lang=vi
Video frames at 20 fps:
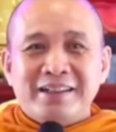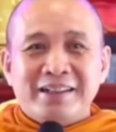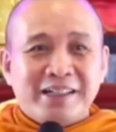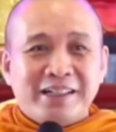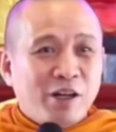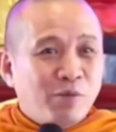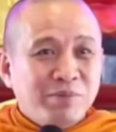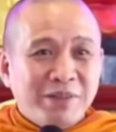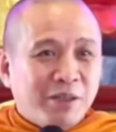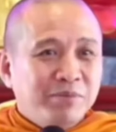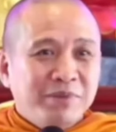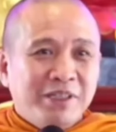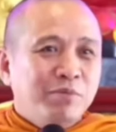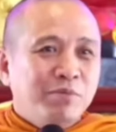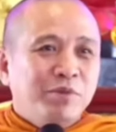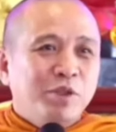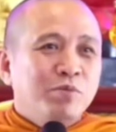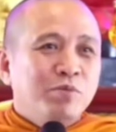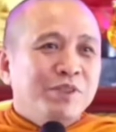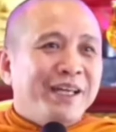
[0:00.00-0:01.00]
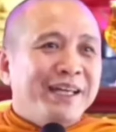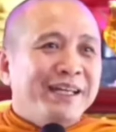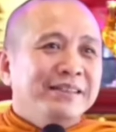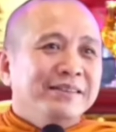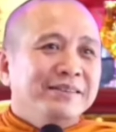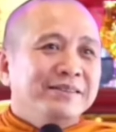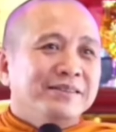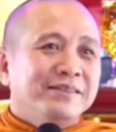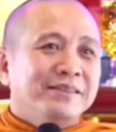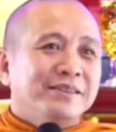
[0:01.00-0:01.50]
không động không rung chuyển
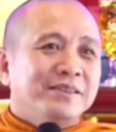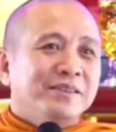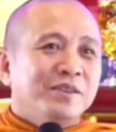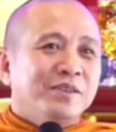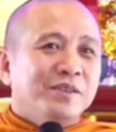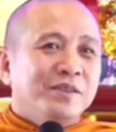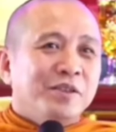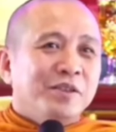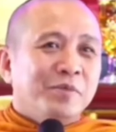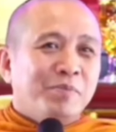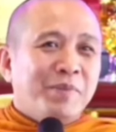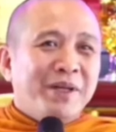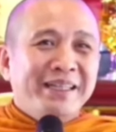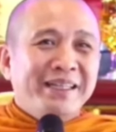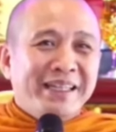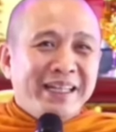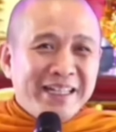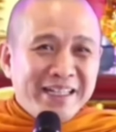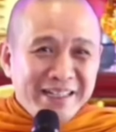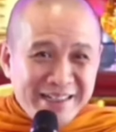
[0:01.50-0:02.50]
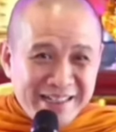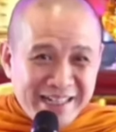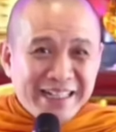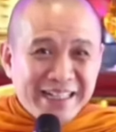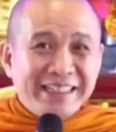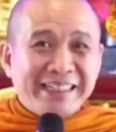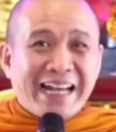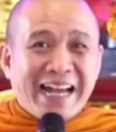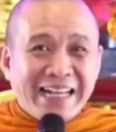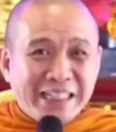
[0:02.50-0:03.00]
mình thì
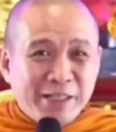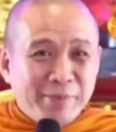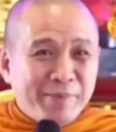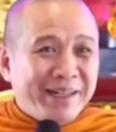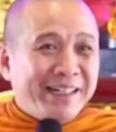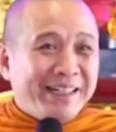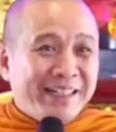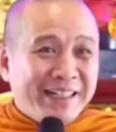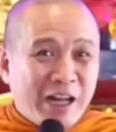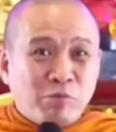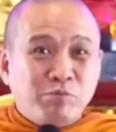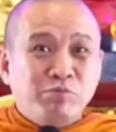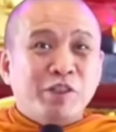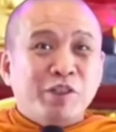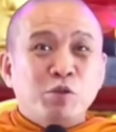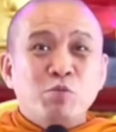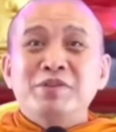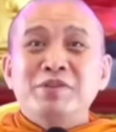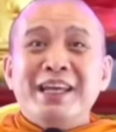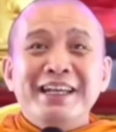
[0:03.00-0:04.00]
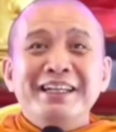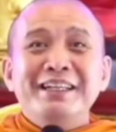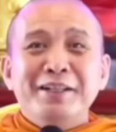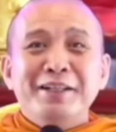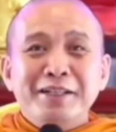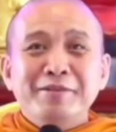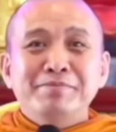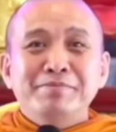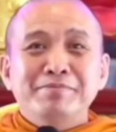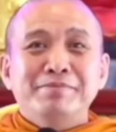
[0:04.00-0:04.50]
hiện tại thì mình động và rung chuyển dữ
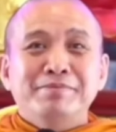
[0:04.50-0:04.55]
lắm